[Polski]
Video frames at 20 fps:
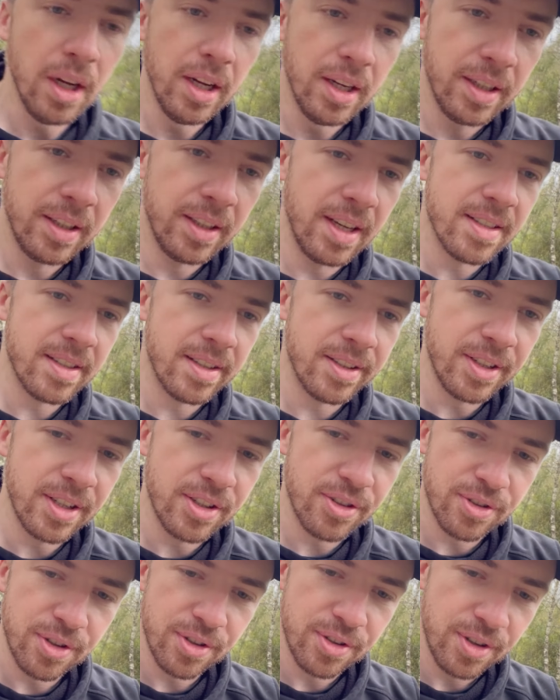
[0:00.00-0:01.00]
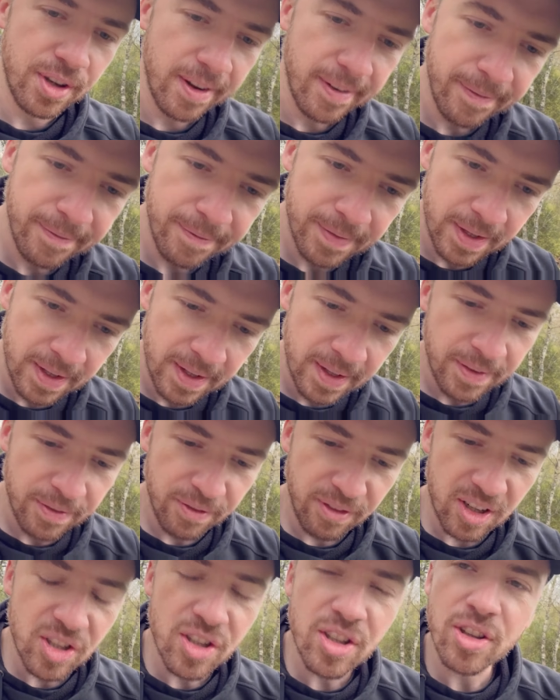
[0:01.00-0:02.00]
I jesteś na szczycie.
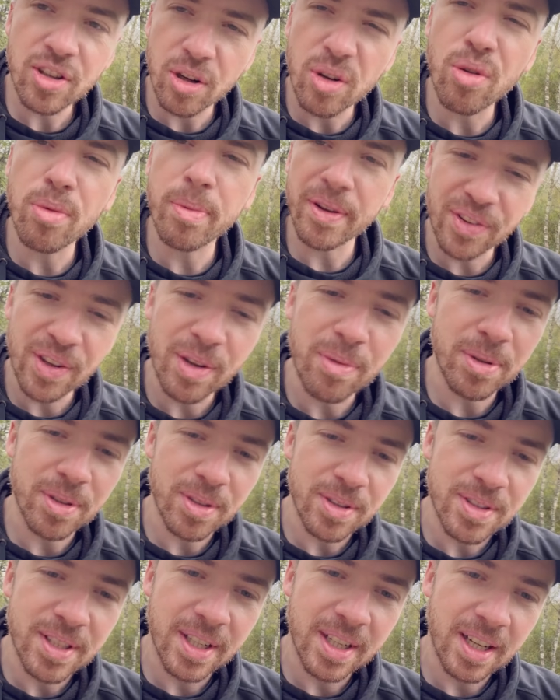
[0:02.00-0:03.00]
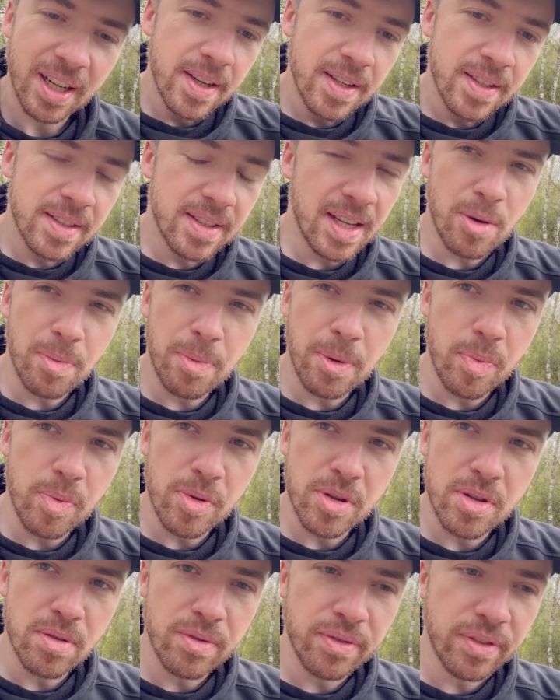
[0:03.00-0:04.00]
Właśnie to lubię w tych motocyklach. Zero
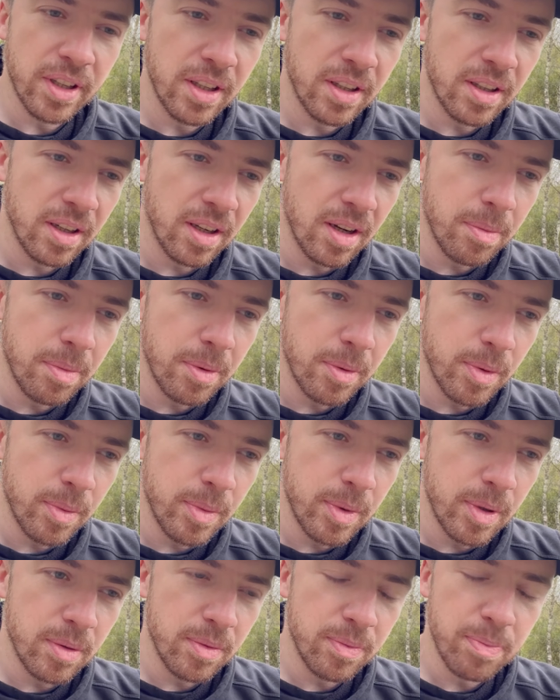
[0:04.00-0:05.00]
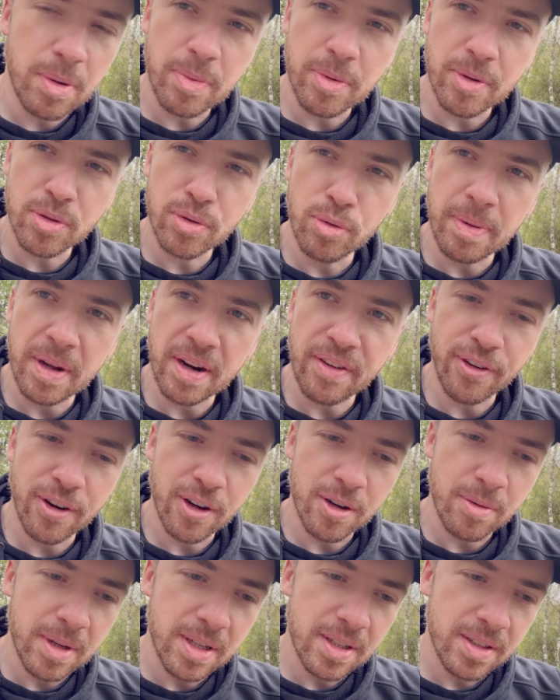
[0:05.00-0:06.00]
popisówki, tylko po, po, po prostu
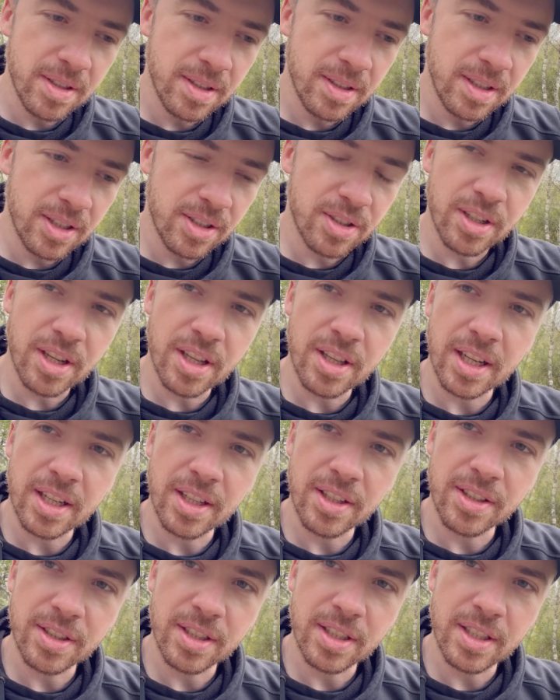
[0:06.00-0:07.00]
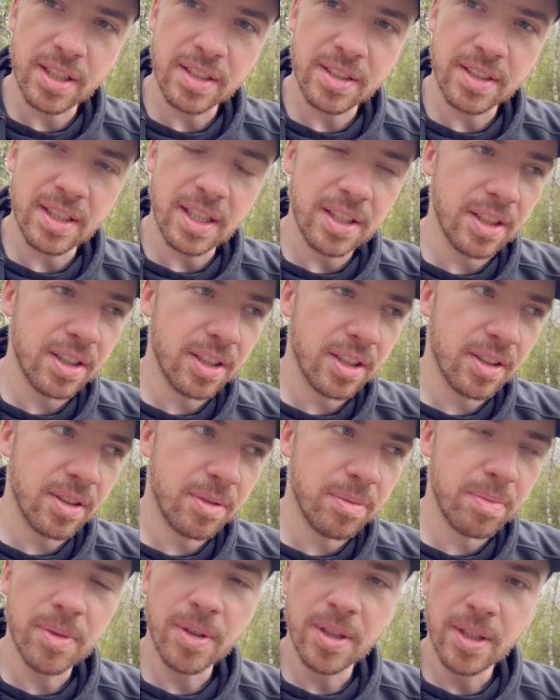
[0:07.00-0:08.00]
performance. Znaczy nie taki, że na scenie,
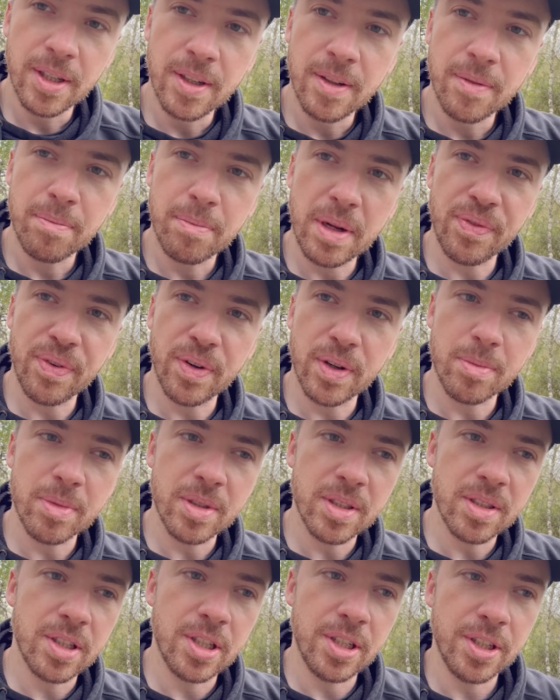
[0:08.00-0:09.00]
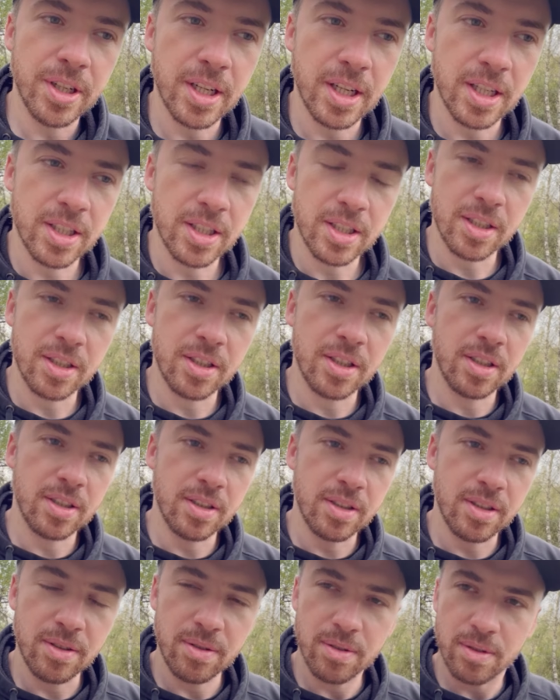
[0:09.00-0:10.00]
tylko performance silnika, że to,
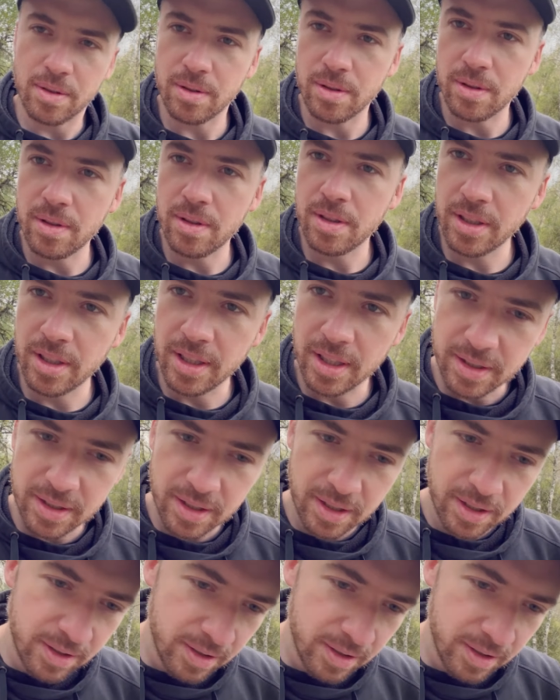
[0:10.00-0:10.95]
u, jesteś.